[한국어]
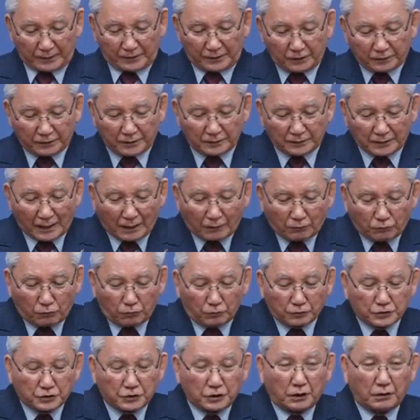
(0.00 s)
이렇게
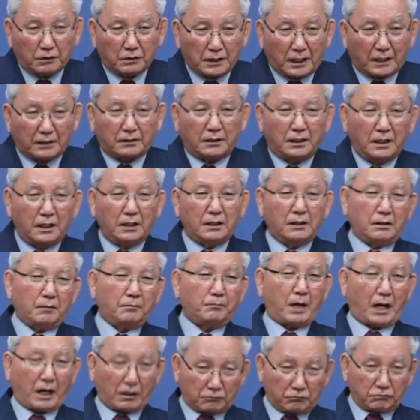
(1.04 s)
낮고 천한
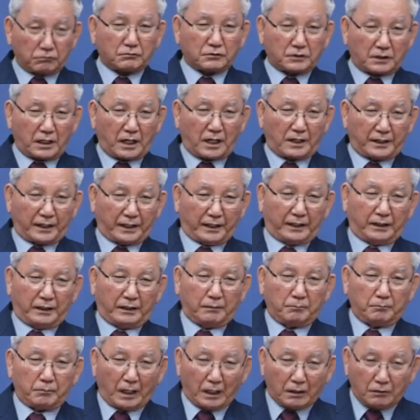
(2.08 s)

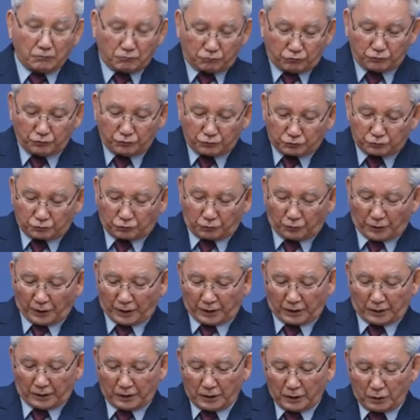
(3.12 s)
마굿간의
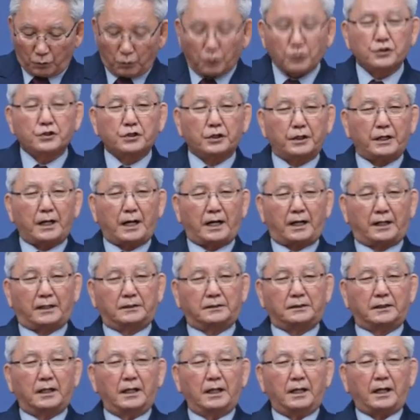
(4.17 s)
말구유통에 오셔야
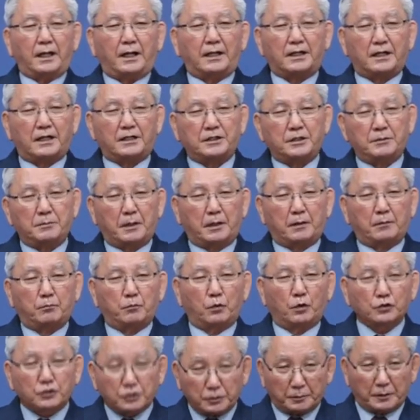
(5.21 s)
하는 하나님의
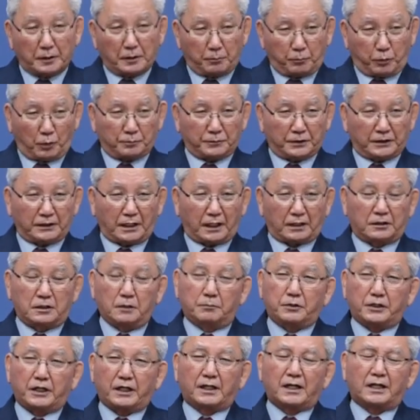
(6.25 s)
모습을 봅니다.
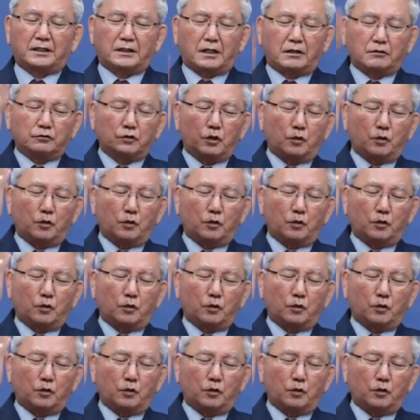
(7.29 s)
그분이 가장